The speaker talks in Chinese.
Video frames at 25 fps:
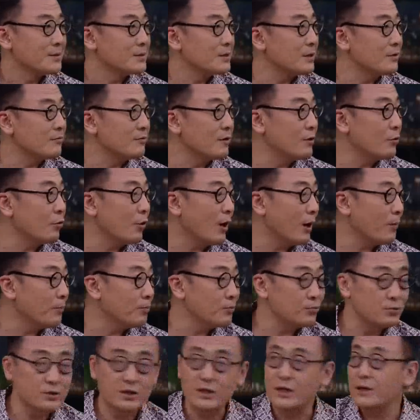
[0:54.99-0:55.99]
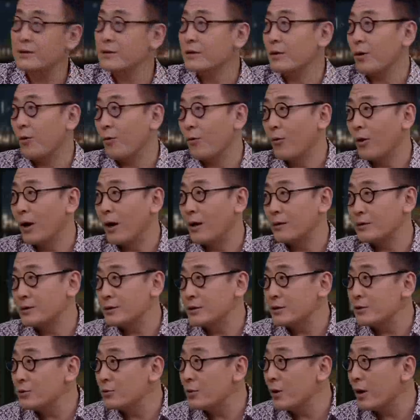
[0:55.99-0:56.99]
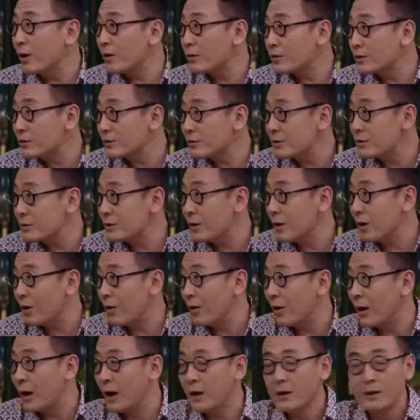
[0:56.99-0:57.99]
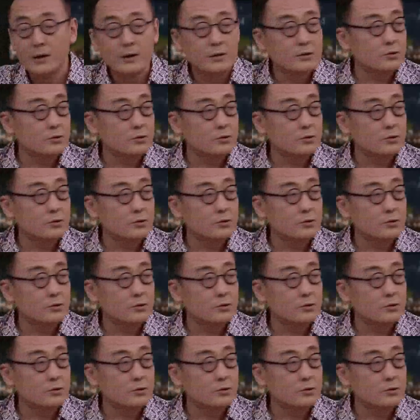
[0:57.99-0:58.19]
这个文化部牵头啊，七月二十四号啊，